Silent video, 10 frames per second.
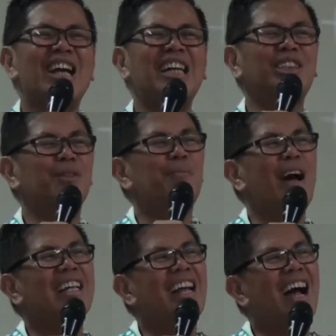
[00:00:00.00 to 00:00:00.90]
Jadi
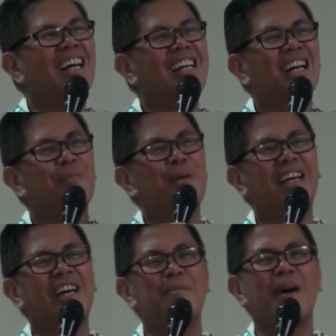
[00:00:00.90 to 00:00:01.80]
sepanjang hari dari
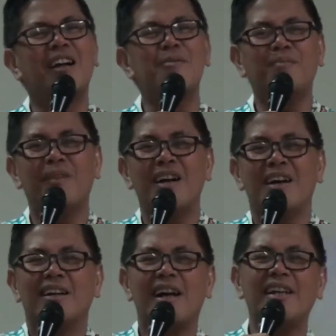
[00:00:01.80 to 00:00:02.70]
pagi sampai malam
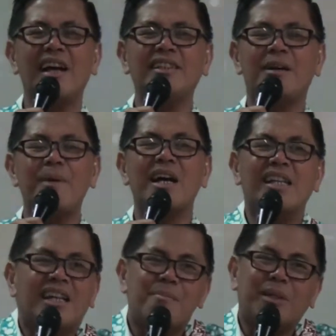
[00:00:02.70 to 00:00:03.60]
nggak diajak
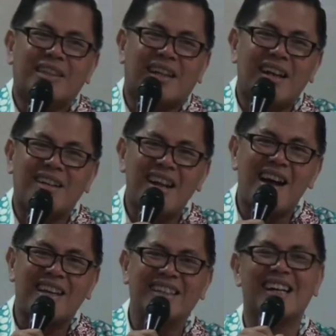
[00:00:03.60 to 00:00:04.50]
makan ya gemeteran
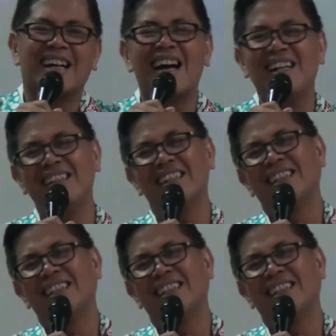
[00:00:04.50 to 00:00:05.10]
lah, ya kan?